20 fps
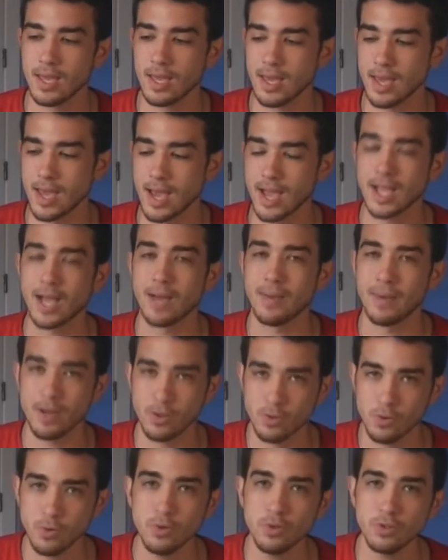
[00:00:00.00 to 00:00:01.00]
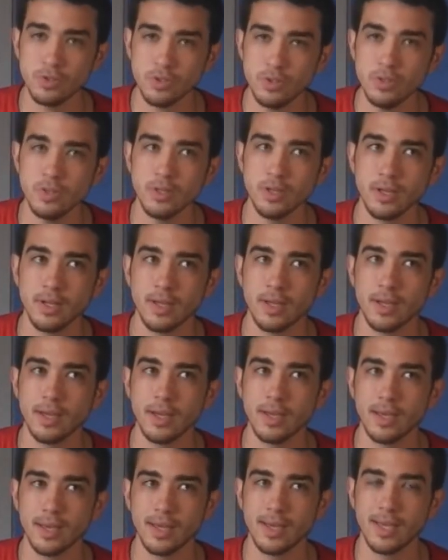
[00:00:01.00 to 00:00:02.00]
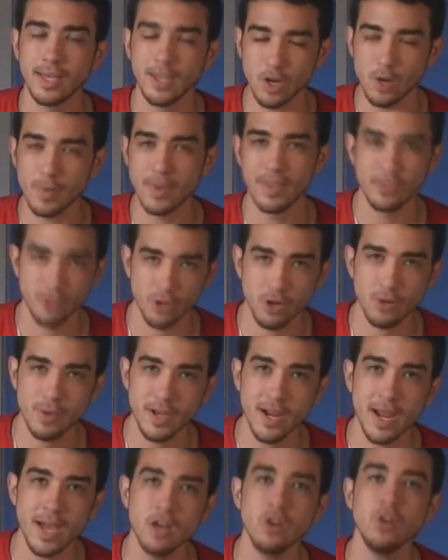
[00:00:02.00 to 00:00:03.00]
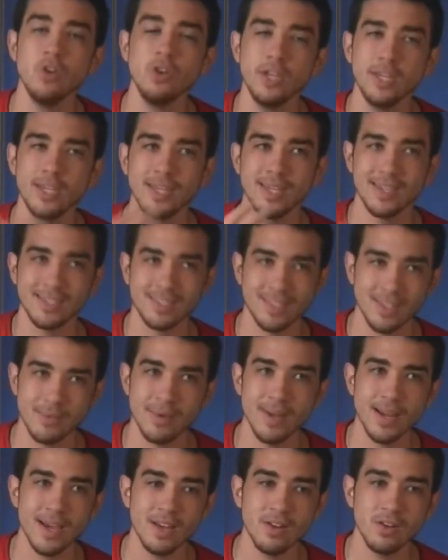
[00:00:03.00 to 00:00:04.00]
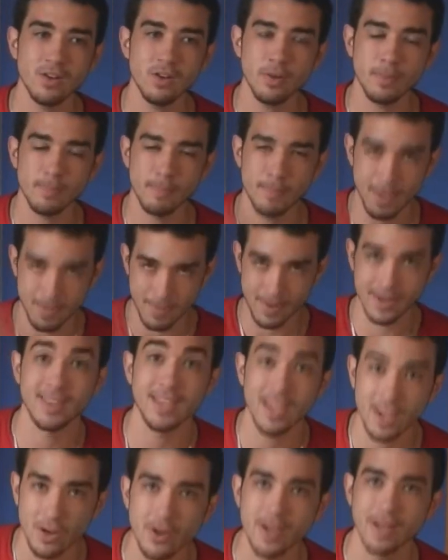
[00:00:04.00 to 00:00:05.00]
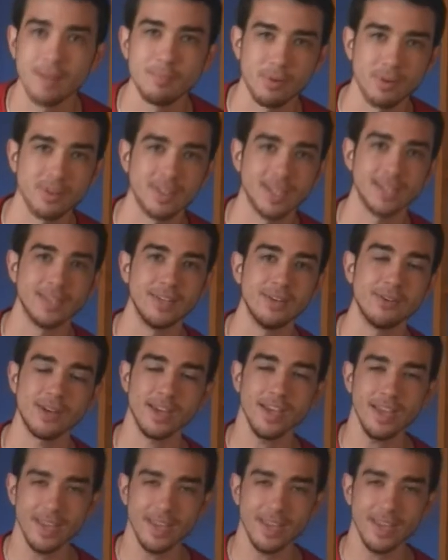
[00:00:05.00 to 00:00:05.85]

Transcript: Eh, acabé el curso y comenzó el verano y ese verano me perdieron el portátil, ¿ok?